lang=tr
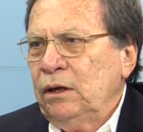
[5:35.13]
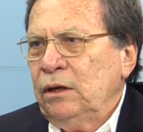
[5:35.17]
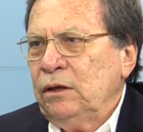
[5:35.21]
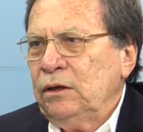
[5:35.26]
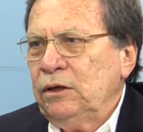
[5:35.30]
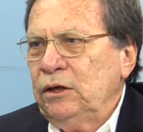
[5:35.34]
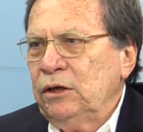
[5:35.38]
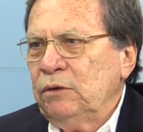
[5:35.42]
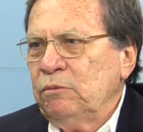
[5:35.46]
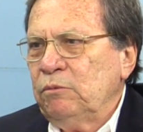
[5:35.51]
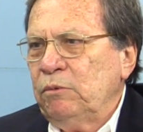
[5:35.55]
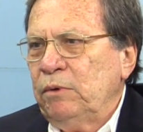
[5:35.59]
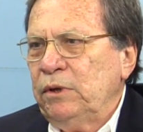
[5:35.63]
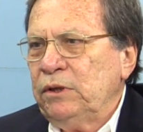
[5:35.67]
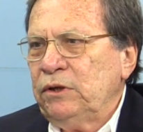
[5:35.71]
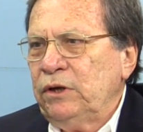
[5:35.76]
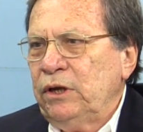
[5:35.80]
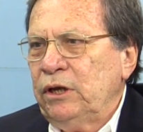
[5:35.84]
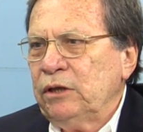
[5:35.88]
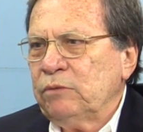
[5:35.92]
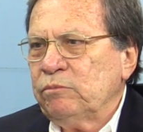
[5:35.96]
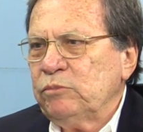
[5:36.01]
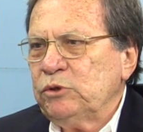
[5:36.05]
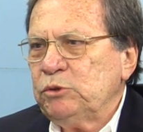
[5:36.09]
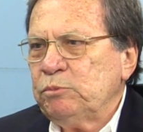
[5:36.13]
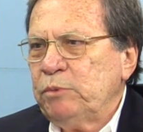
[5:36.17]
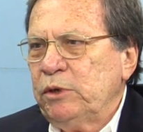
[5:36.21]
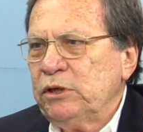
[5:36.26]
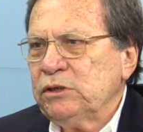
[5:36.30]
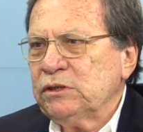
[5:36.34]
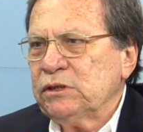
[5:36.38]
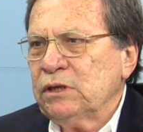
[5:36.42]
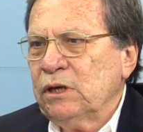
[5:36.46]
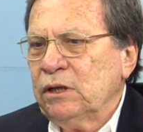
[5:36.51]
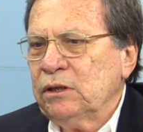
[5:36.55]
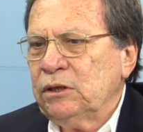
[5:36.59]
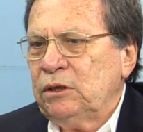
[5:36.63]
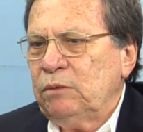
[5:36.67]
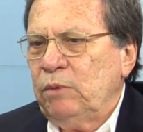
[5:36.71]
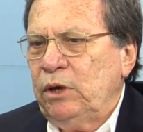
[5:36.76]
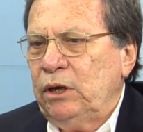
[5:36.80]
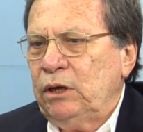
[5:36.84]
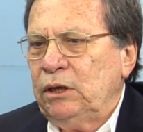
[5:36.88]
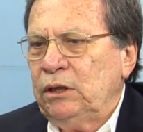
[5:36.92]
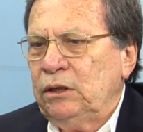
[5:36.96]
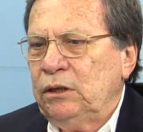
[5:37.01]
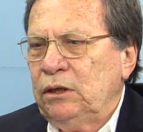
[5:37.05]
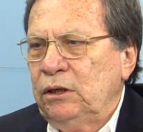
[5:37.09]
20 metre 75 santime
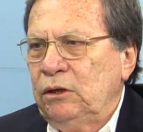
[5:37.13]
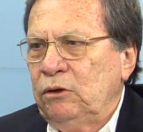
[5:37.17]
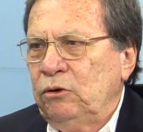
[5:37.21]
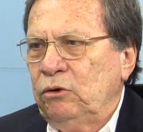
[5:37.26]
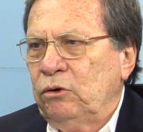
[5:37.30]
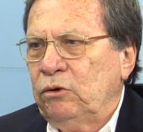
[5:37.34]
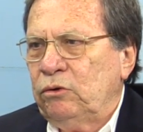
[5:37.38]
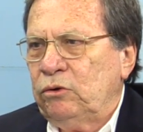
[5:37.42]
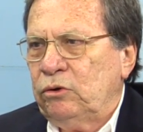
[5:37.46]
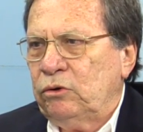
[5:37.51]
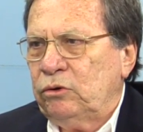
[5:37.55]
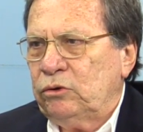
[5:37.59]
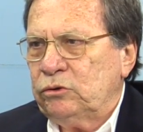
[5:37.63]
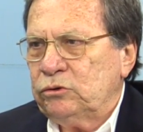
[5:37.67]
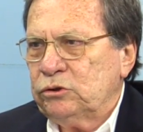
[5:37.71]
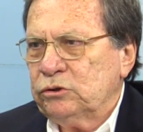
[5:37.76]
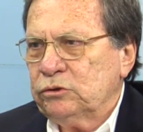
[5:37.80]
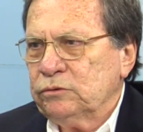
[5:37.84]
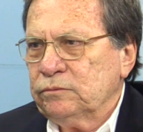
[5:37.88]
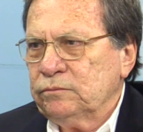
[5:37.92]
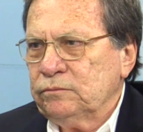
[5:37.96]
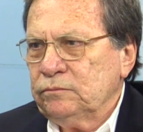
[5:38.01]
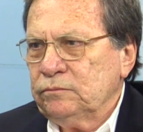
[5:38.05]
indiğini görüyoruz.